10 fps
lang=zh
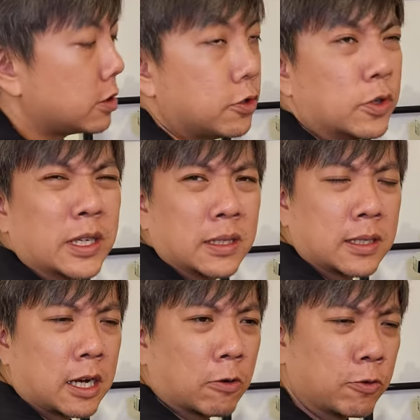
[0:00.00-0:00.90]
有点
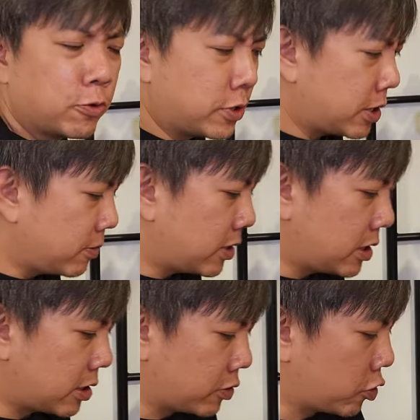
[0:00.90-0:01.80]
考虑是不是
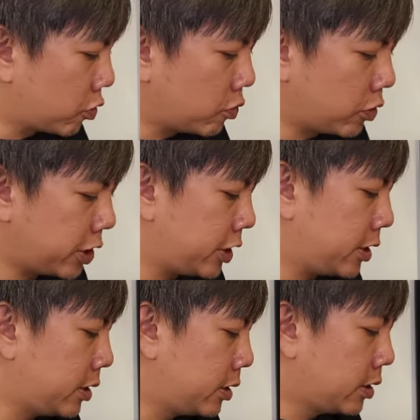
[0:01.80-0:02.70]
要重回，
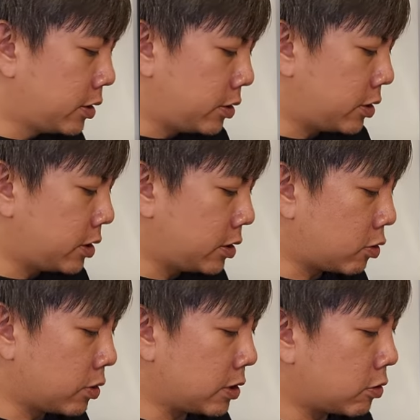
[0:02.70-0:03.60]
就是
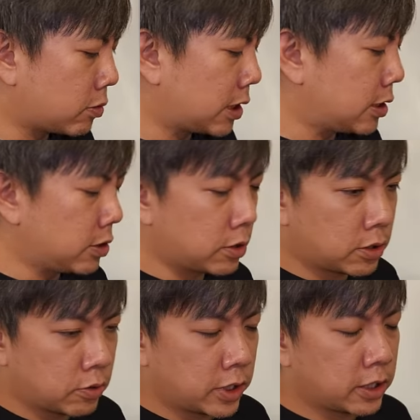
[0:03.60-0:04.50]
豆子烘完之
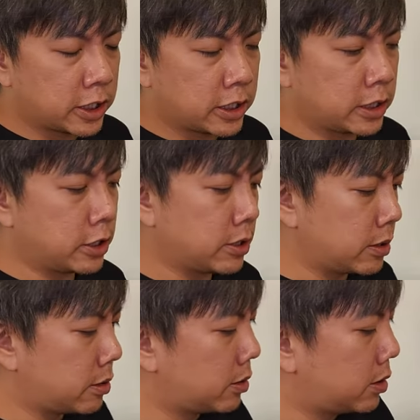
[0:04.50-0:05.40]
后回到店里
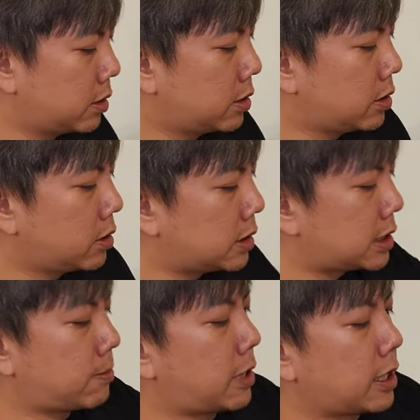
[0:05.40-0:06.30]

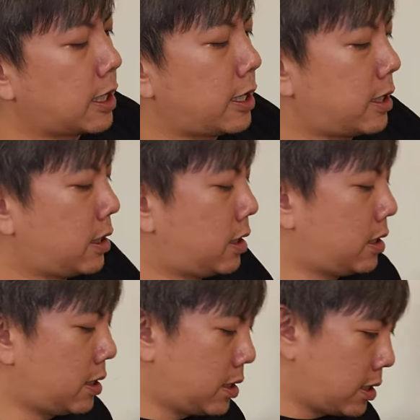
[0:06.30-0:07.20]
站吧台
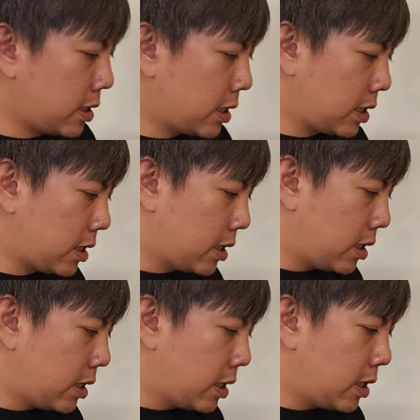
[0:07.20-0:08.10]

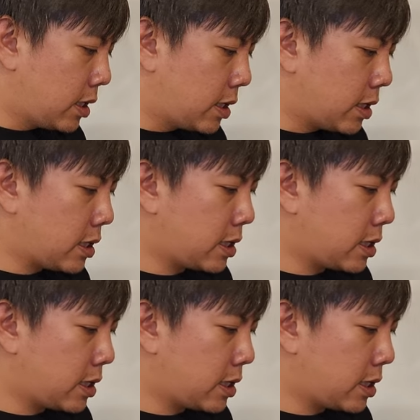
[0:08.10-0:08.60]
啊，